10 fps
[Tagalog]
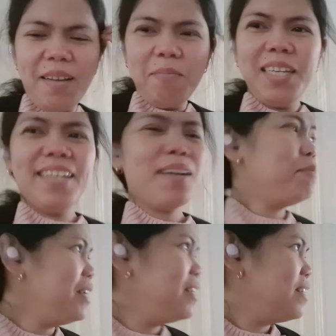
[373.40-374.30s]
lamig,
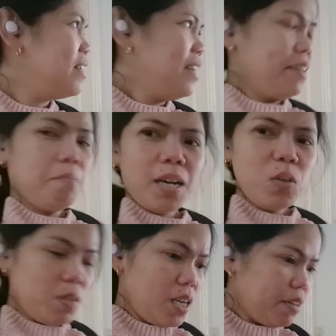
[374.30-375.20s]
grabe. Vacuum
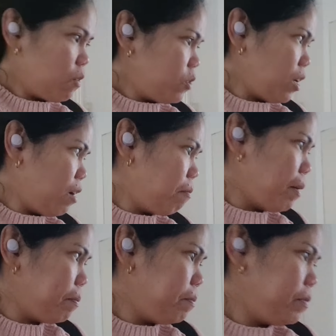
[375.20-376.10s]
na lang ako, tsaka
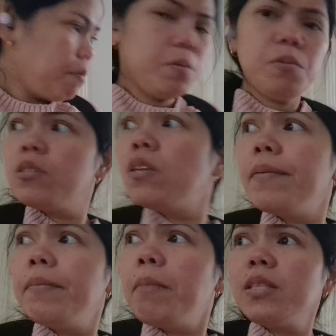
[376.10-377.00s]
map. Tapos,
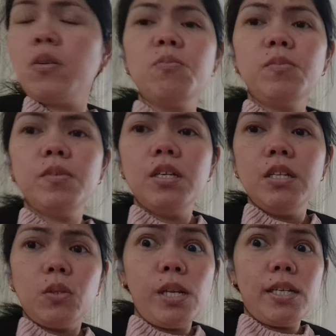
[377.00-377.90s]
bathroom,
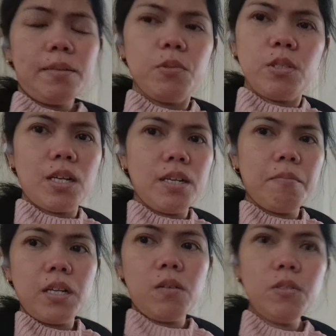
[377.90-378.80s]
toilet. Tapos na rin naman
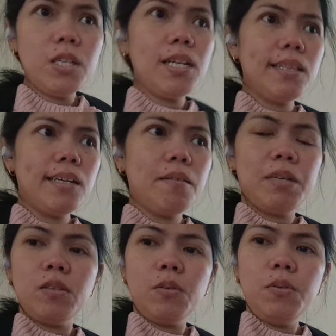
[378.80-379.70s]
ako. Saglit lang
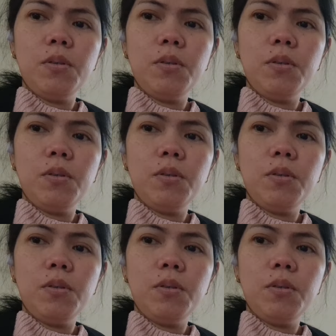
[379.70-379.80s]
naman to.